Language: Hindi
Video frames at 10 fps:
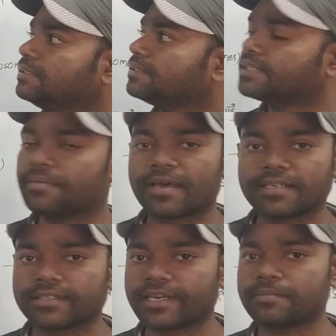जैसे हमारे
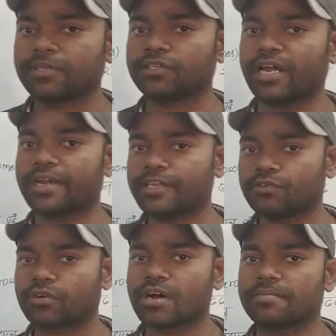शरीर में हड्डी
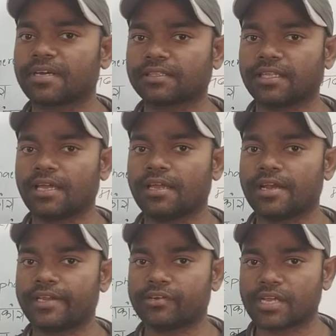जो काम करता है
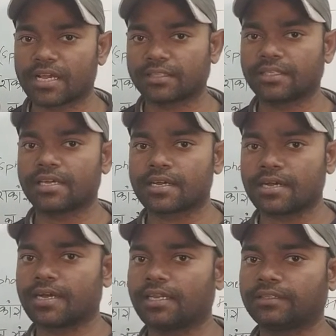हड्डी क्या कहते हैं
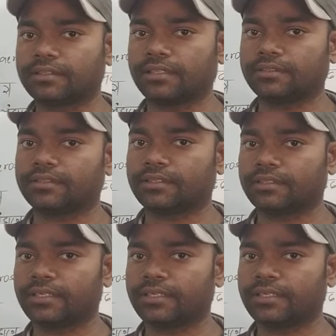कंकाल तंत्र